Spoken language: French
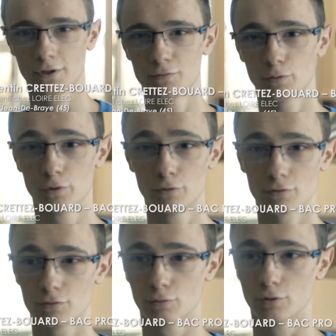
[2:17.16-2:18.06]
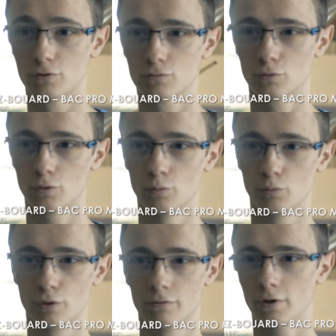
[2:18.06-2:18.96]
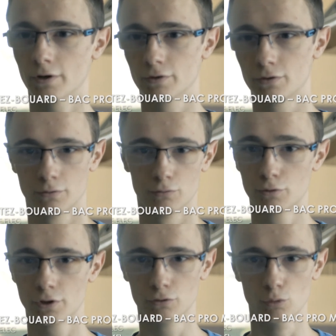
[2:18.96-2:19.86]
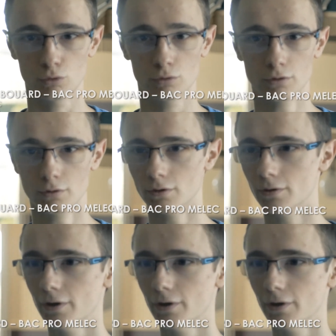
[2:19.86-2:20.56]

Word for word: les formateurs, c'est une relation comme on peut avoir avec euh, nos collègues de boulot.